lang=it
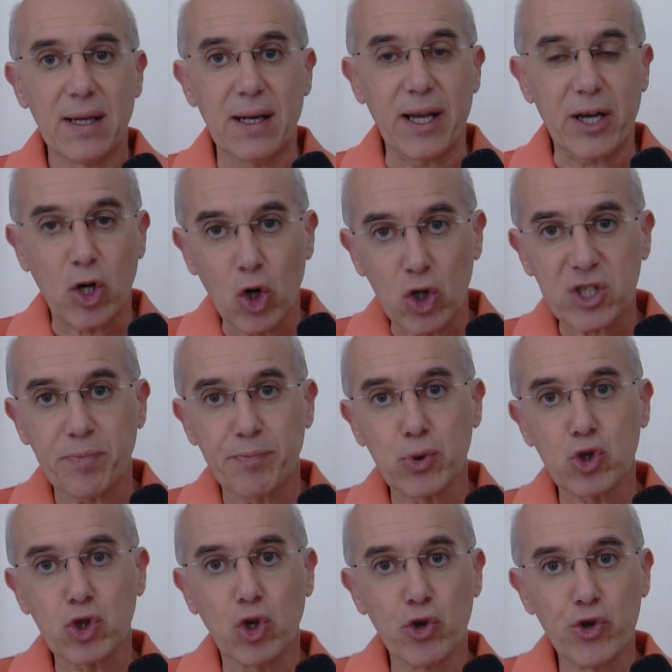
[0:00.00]
La cosa più
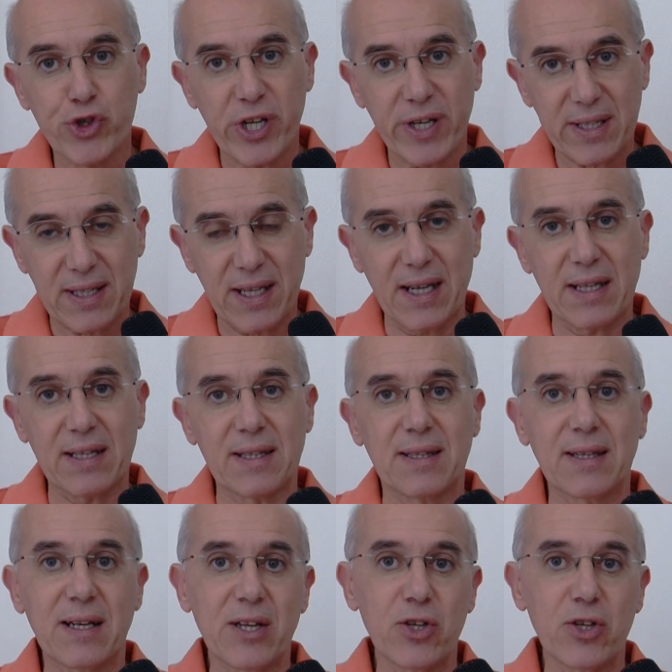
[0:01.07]
sconcertante